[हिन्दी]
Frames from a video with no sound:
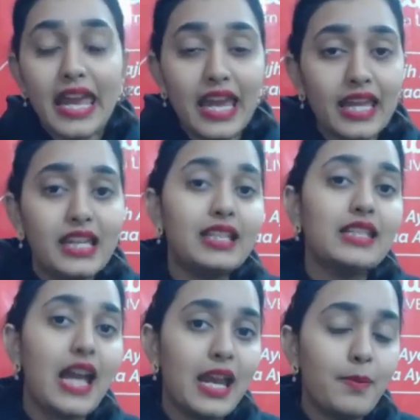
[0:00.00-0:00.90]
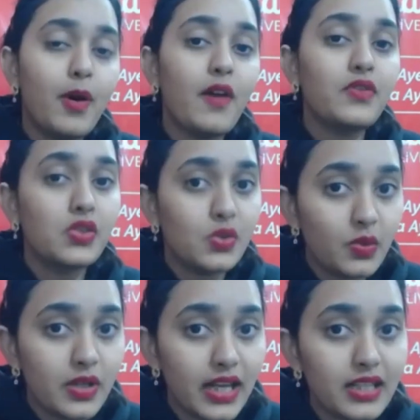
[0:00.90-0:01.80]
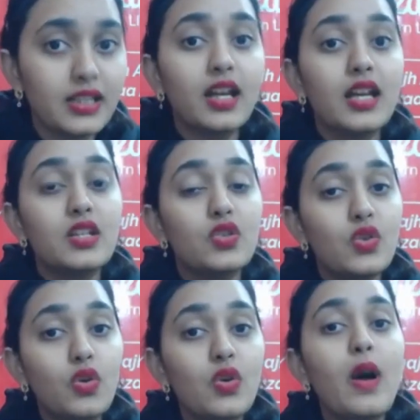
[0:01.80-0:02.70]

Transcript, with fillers: एनी टाइप ऑफ स्टूडेंट जो